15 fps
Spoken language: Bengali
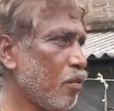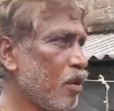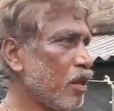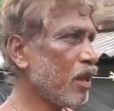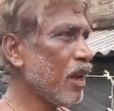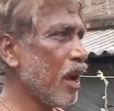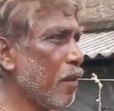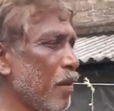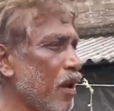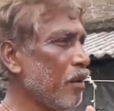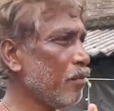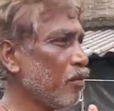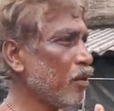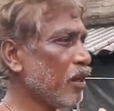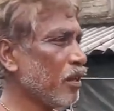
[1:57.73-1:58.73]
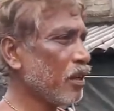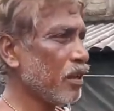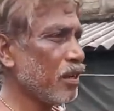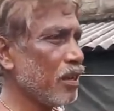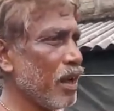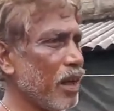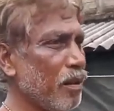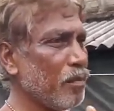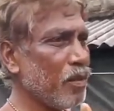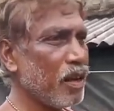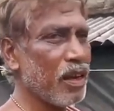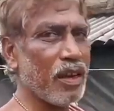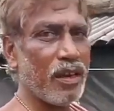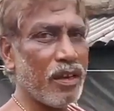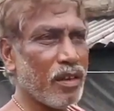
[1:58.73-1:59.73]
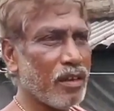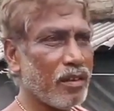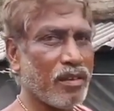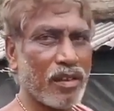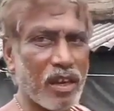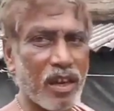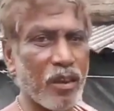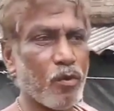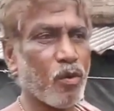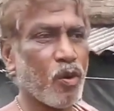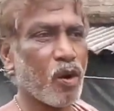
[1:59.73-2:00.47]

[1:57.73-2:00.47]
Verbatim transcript: বলতে আমার তার মেয়ের ছেলেও